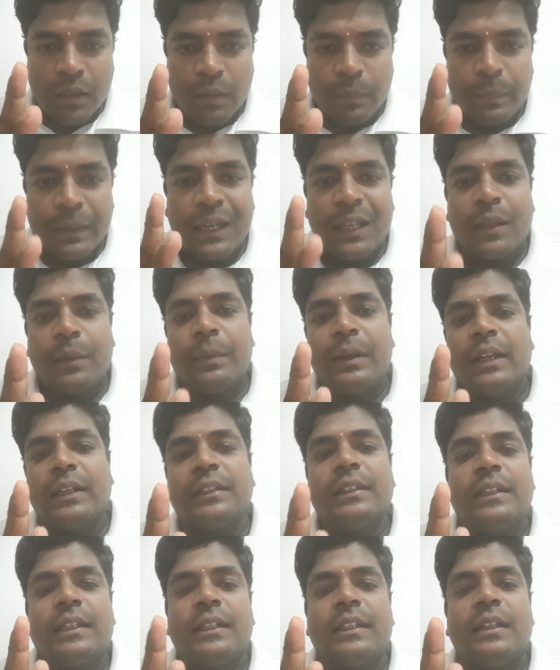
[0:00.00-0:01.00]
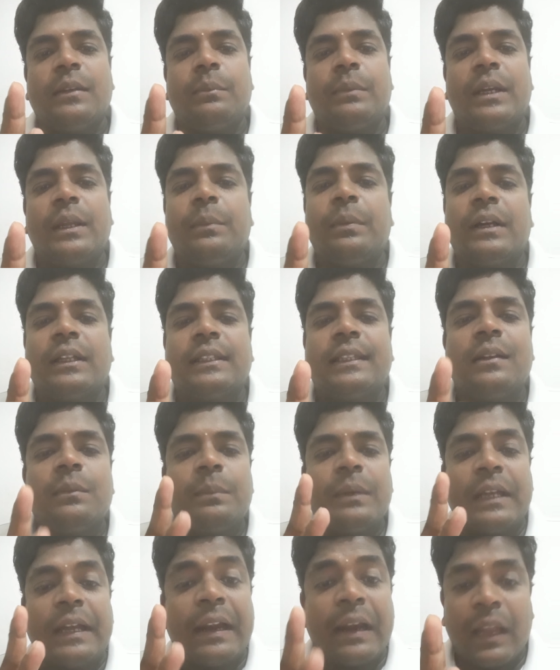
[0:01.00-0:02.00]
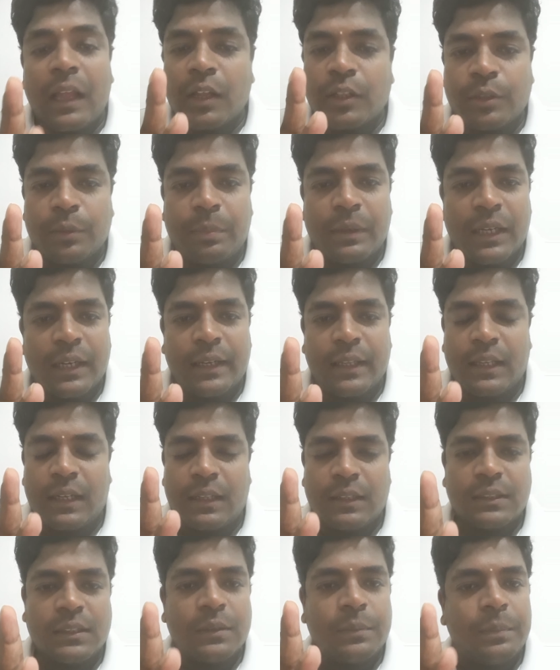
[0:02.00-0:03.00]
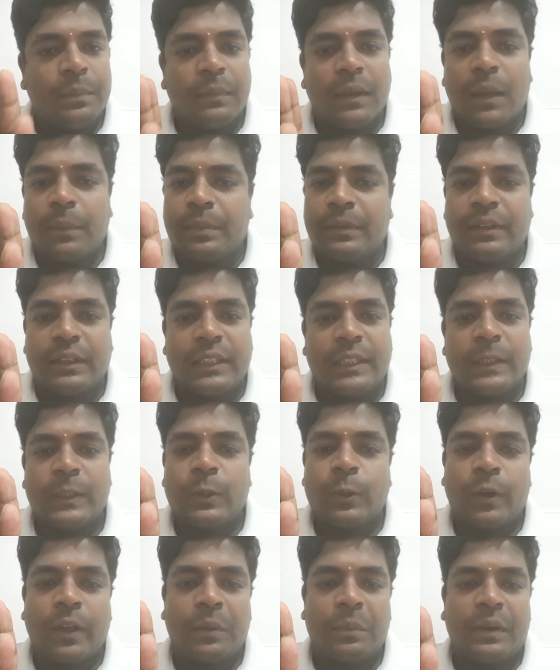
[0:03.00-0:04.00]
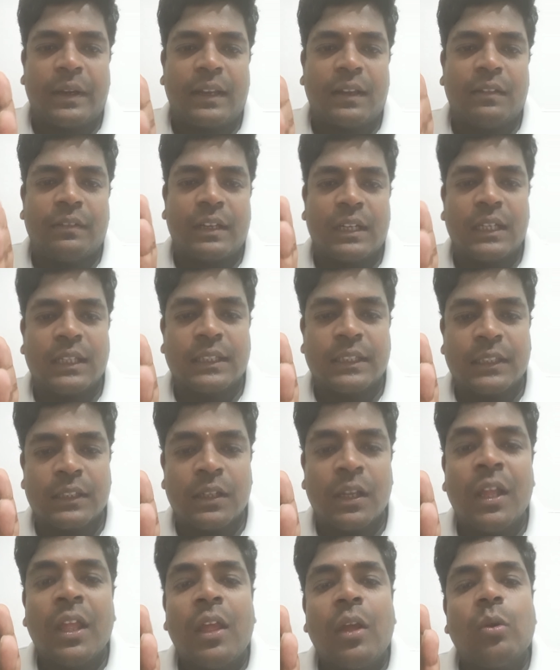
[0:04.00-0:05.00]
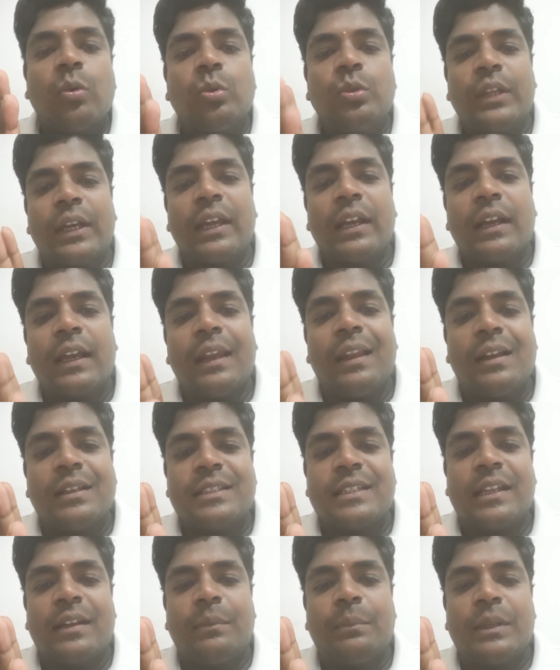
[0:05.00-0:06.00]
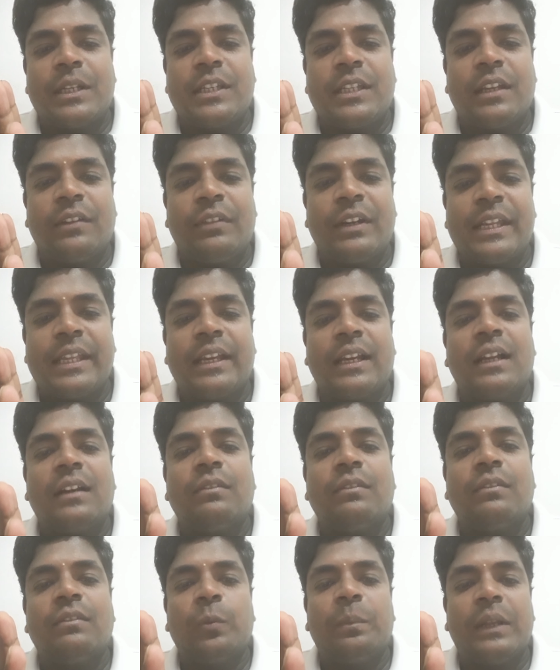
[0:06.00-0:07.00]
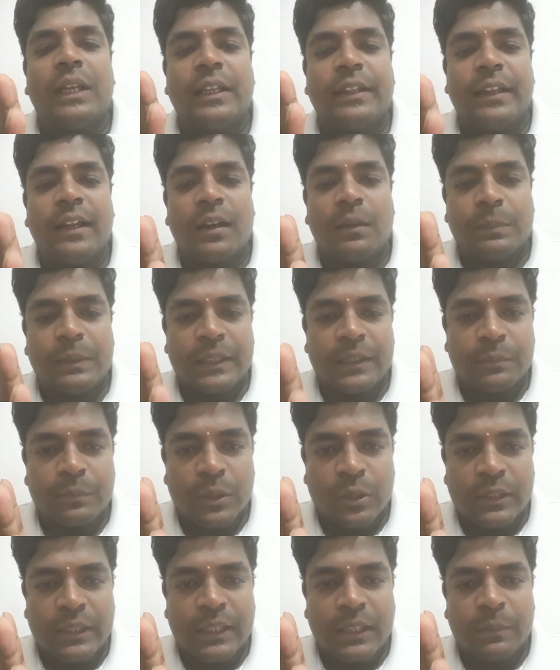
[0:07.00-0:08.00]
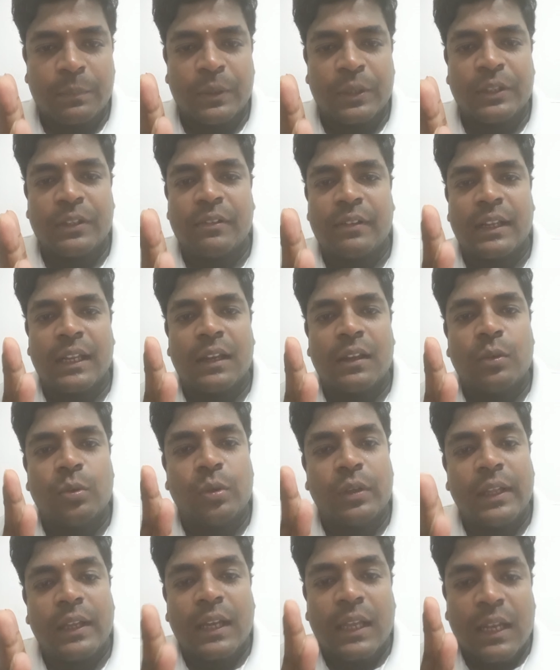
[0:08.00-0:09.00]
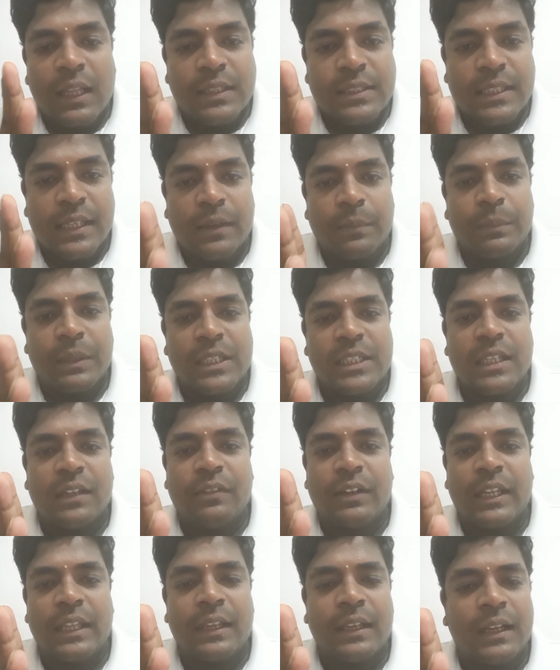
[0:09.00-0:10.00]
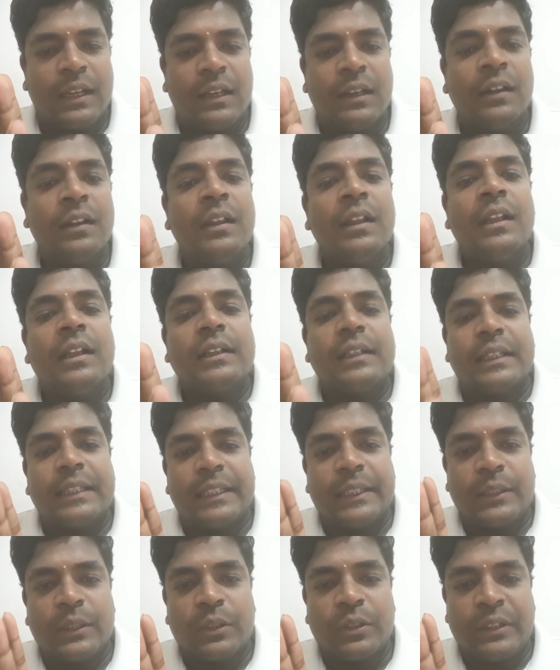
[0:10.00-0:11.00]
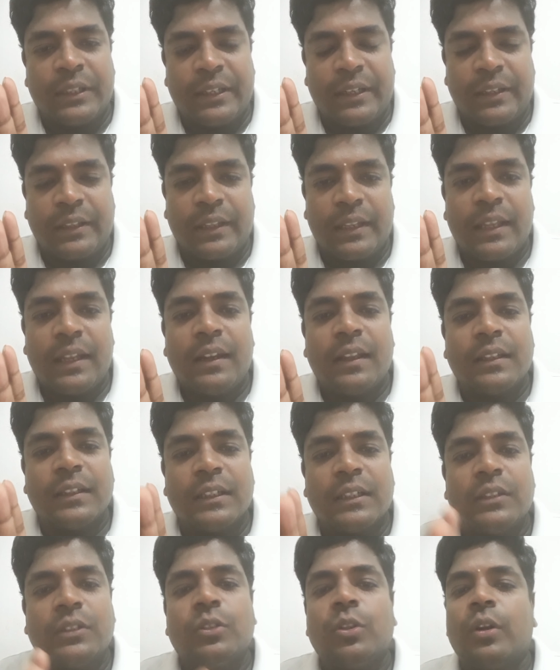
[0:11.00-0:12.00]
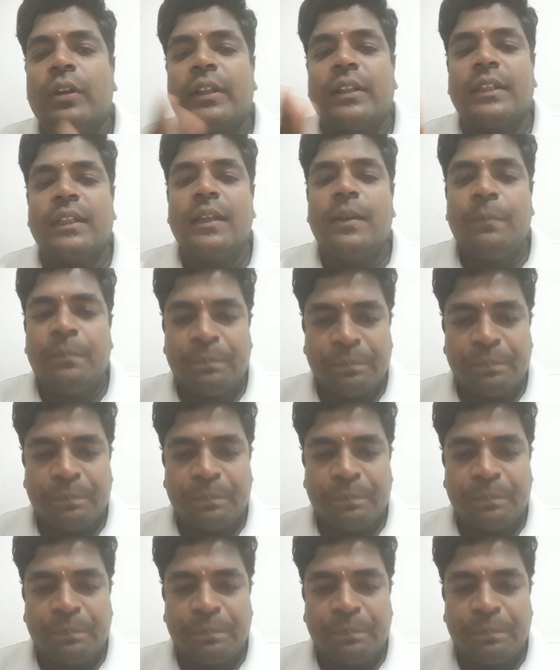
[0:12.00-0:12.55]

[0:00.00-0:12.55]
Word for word: பழைய பாடத்திட்டத்தின்படி பார்த்தால் இப்போ ஏழாவது பாடலாக அபிவிருத்தி தொடர்பாடல் அவர்களுக்கு அந்த ஊடக கலாச்சாரம் பற்றிய விடயங்கள் வகுப்பிலே யாழ்ப்பாணம் பொருளியலை பொறுத்தவரையில் ஊடக கலாச்சாரம் பற்றிய விடயங்கள் கதைத்து கொண்டிருந்தேன் அதுக்கு தொடர்ந்து